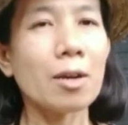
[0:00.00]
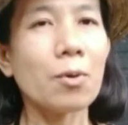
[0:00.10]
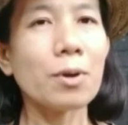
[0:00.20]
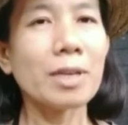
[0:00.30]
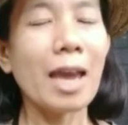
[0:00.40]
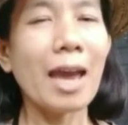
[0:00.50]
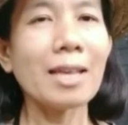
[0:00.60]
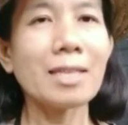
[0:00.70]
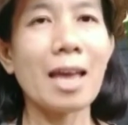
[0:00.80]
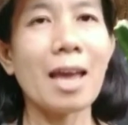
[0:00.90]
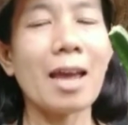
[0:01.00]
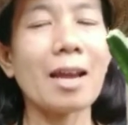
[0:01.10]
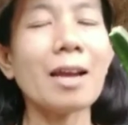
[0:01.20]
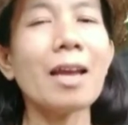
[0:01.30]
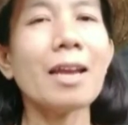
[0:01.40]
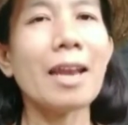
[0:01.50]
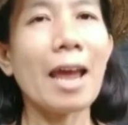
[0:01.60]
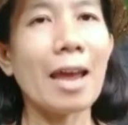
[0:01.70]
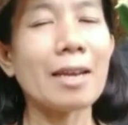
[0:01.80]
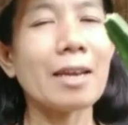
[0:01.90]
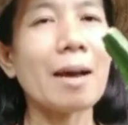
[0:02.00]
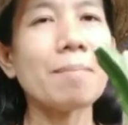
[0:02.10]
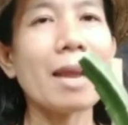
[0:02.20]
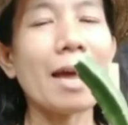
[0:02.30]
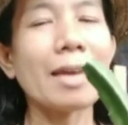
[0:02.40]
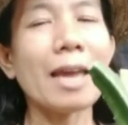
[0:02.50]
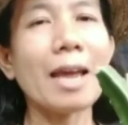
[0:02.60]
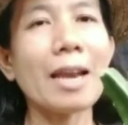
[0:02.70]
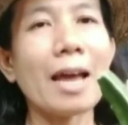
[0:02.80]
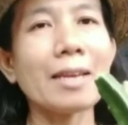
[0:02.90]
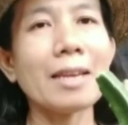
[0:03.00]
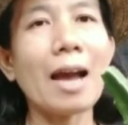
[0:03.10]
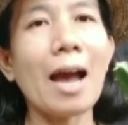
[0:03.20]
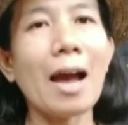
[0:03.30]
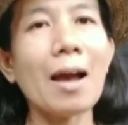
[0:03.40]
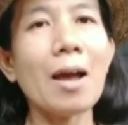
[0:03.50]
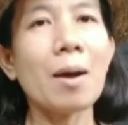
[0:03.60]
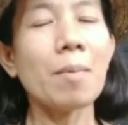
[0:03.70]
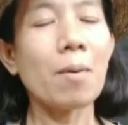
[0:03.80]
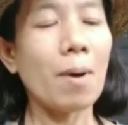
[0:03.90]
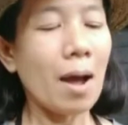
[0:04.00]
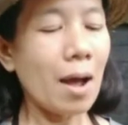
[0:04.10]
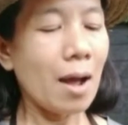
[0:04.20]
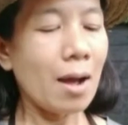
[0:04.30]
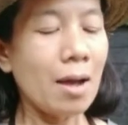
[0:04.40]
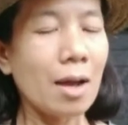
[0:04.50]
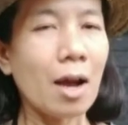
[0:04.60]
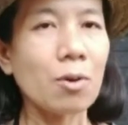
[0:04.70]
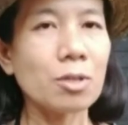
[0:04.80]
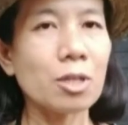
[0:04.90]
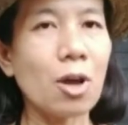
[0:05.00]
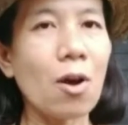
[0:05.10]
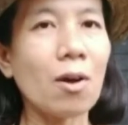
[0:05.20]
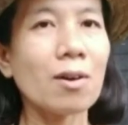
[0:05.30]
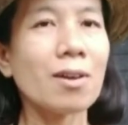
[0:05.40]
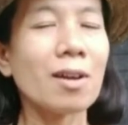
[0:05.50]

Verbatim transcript: โดนแค่แสง แดดลำไรแค่นั้นนะคะ เพราะว่าเขาจะต้อง